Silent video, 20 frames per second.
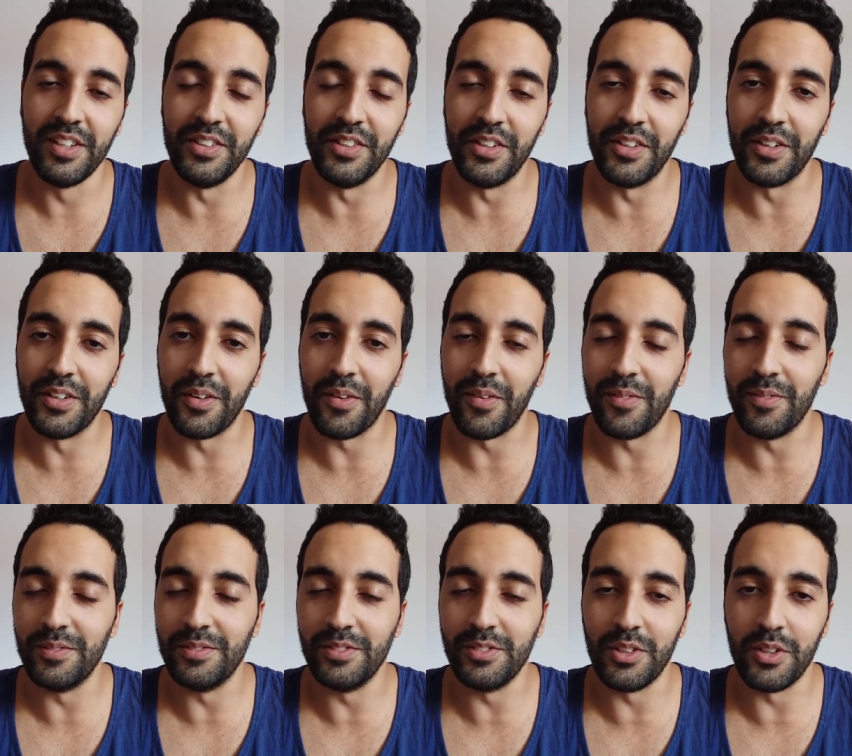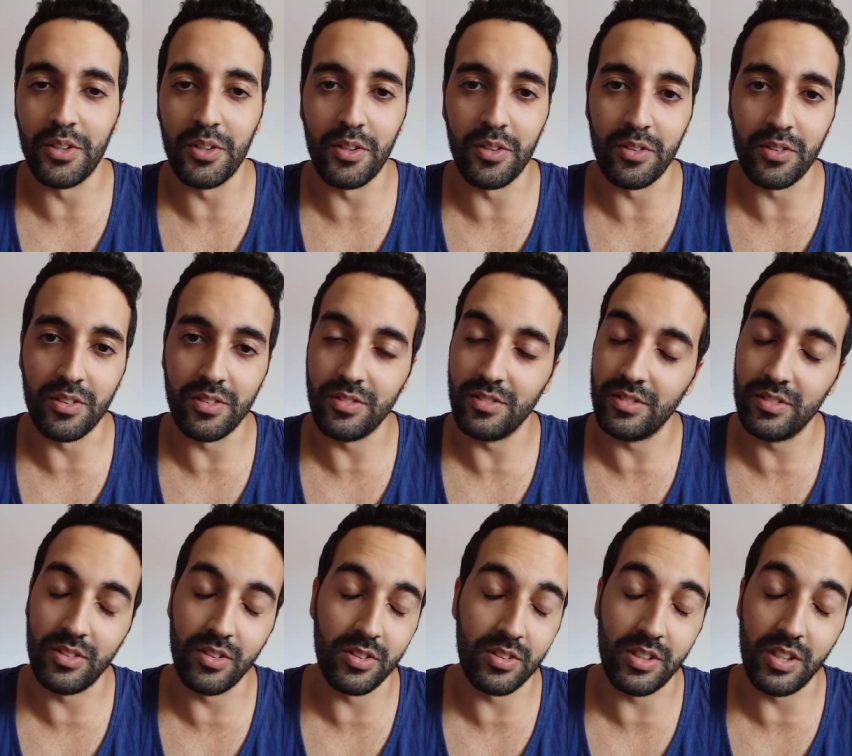de, de,
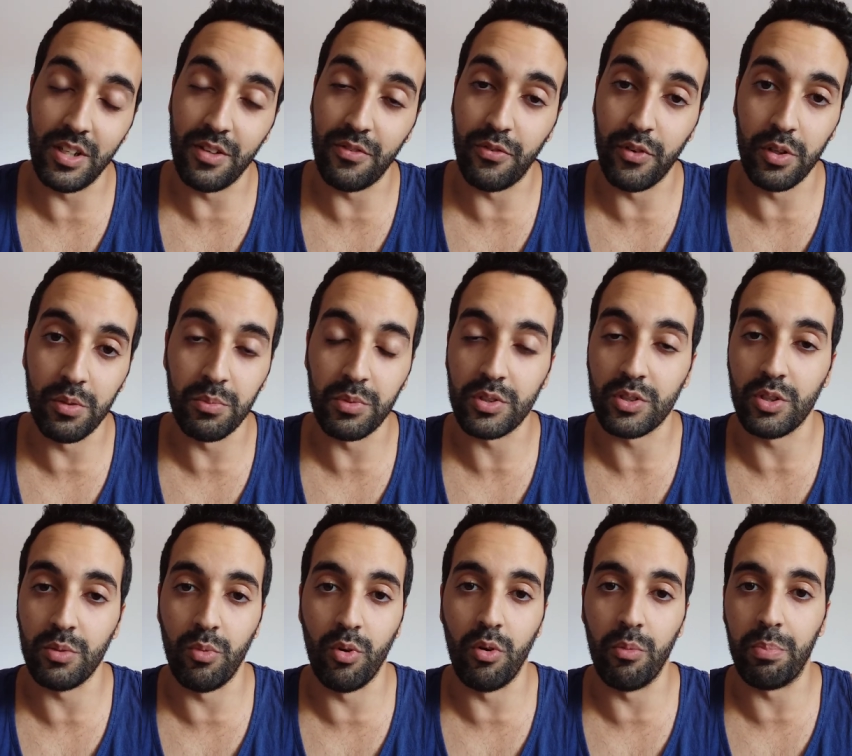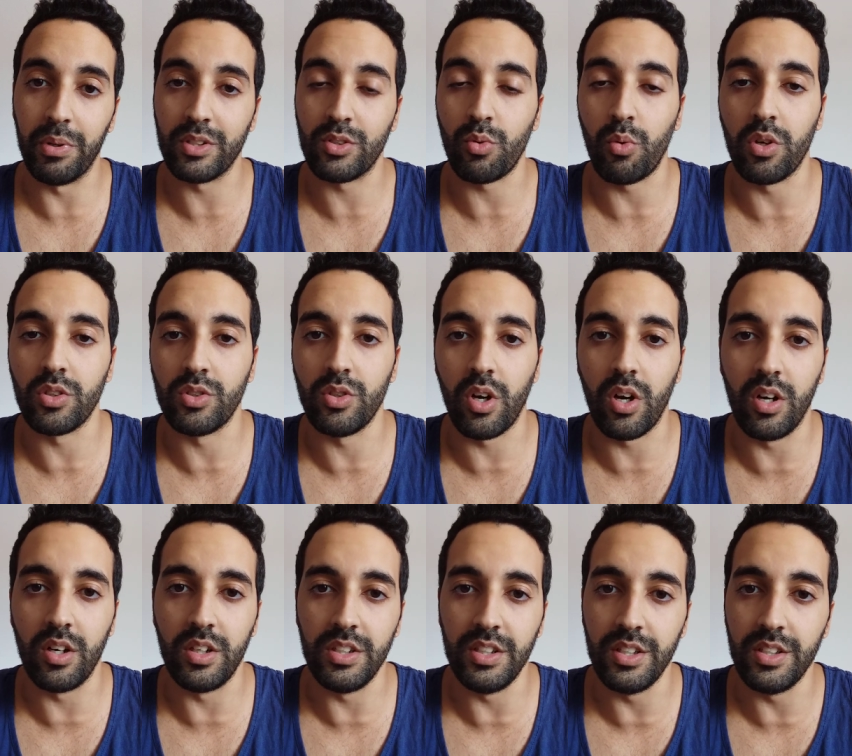de, téléphone parce que bon, on passe 3 heures
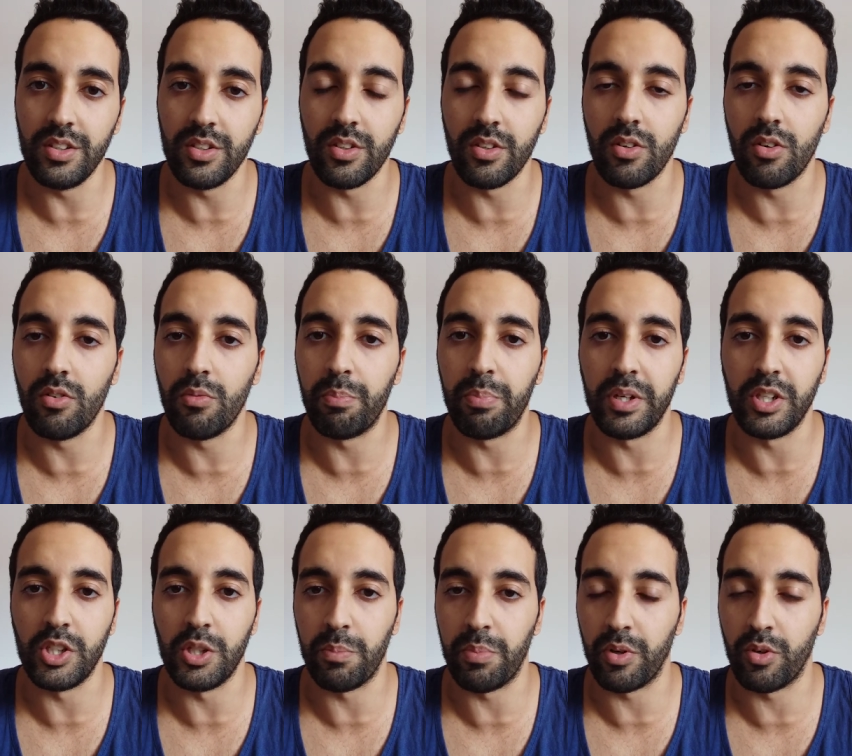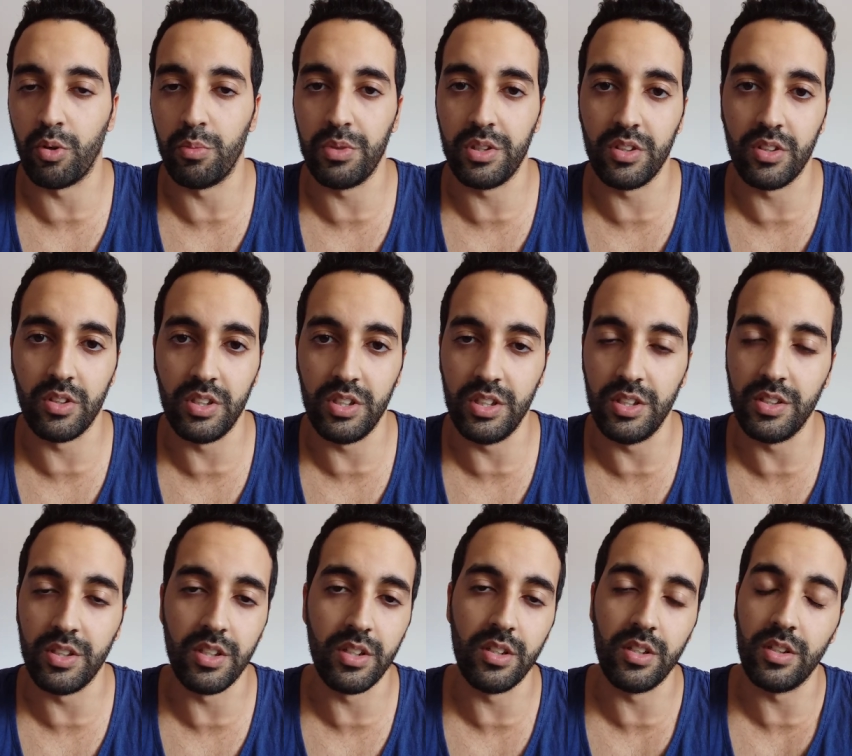en ligne, on paye je sais pas combien de
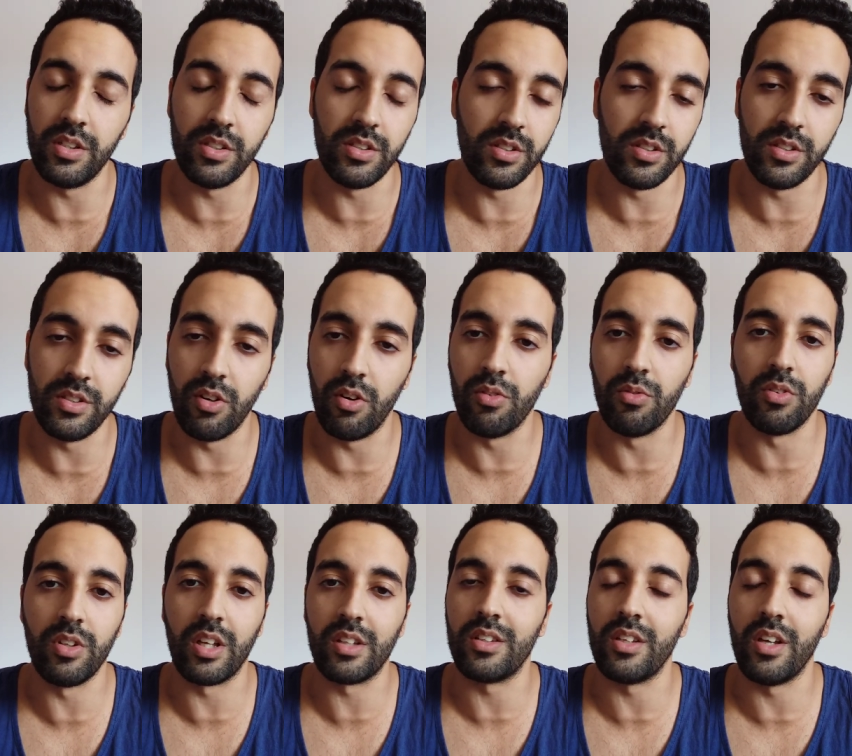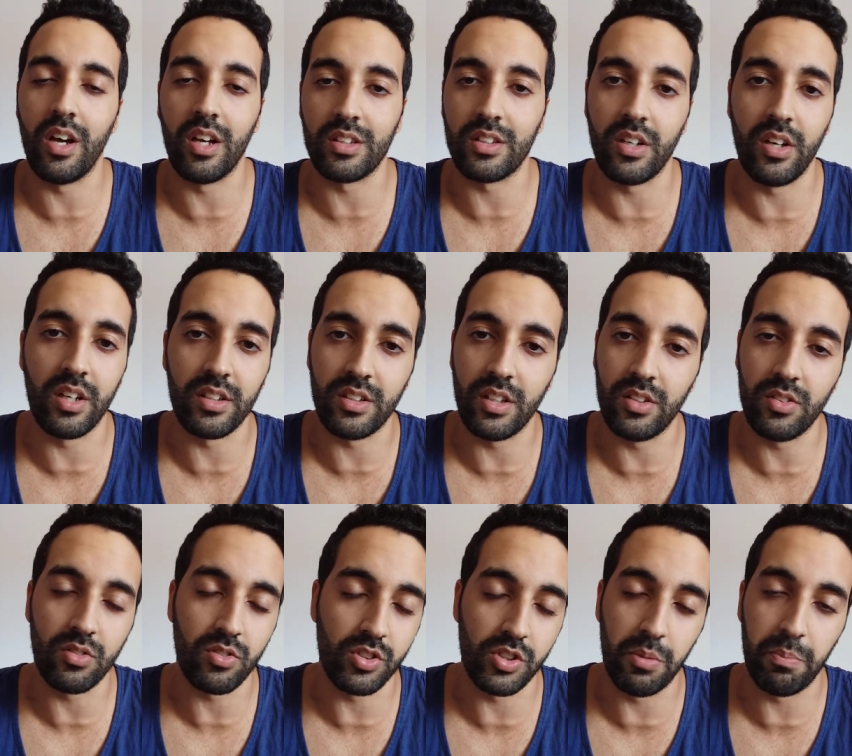lignes et on attend, attend, attend,
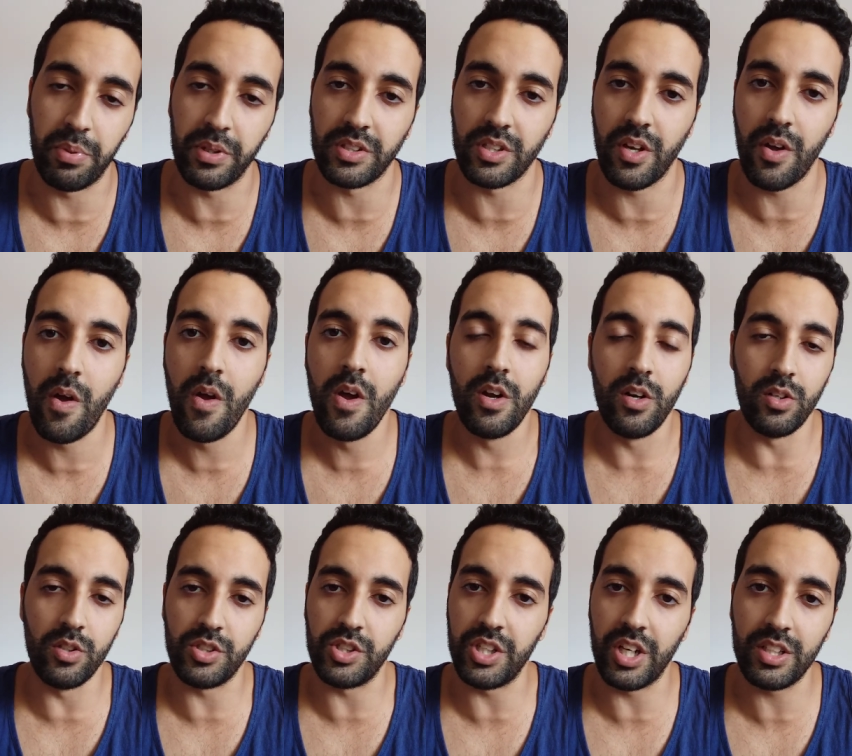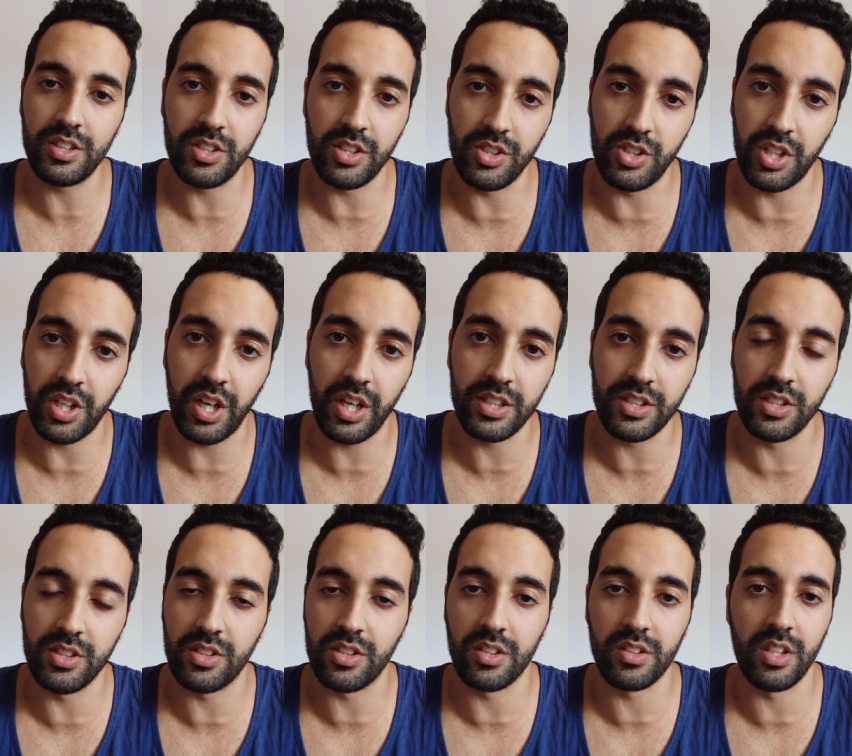donc j'aime pas ça. Le chat, c'est direct,
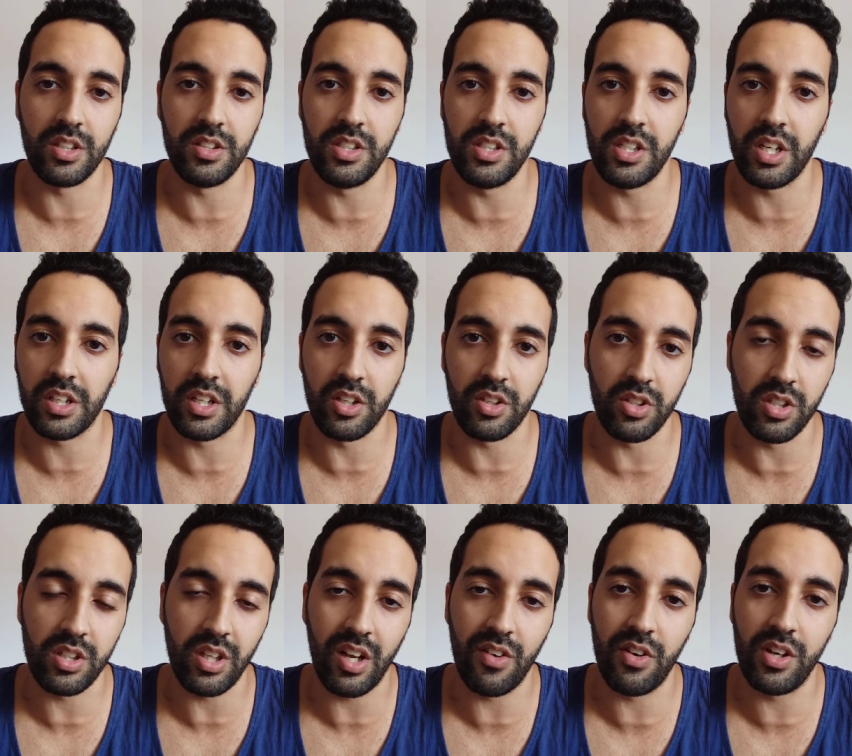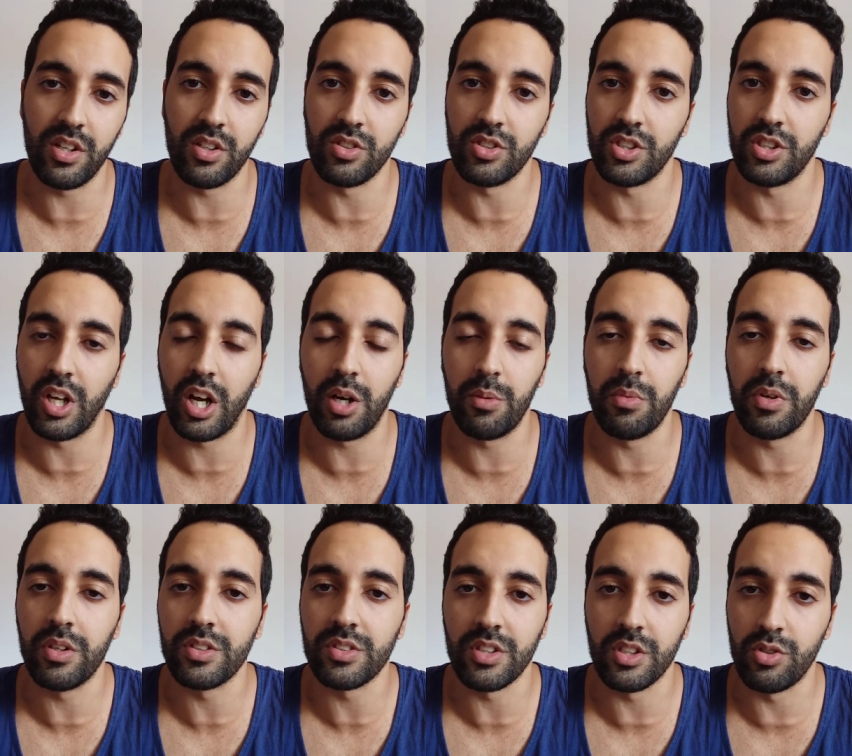c'est instantané, il y a quelqu'un qui travaille
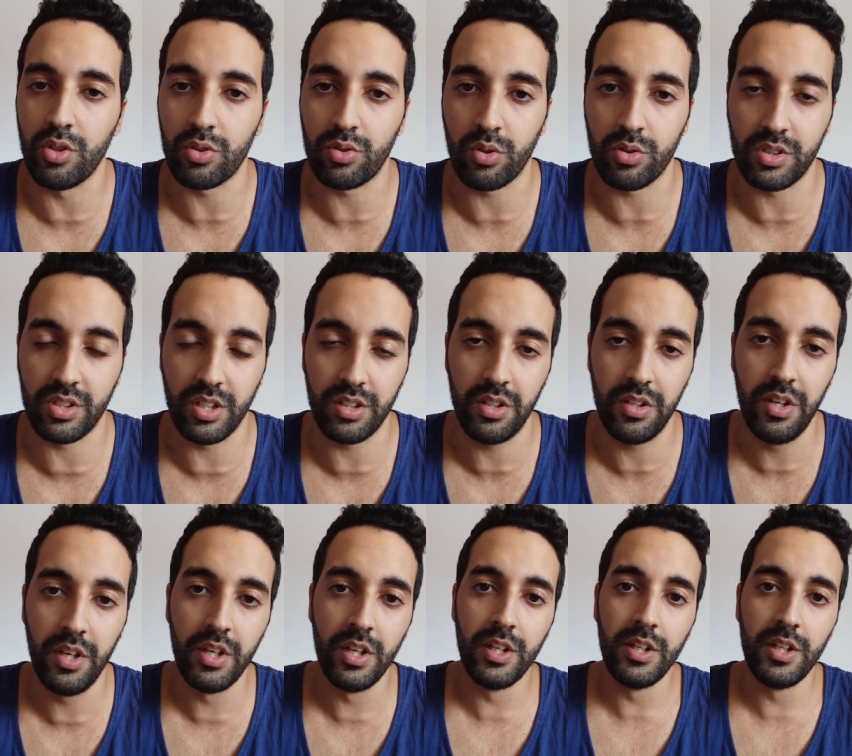généralement 7 jours sur 7.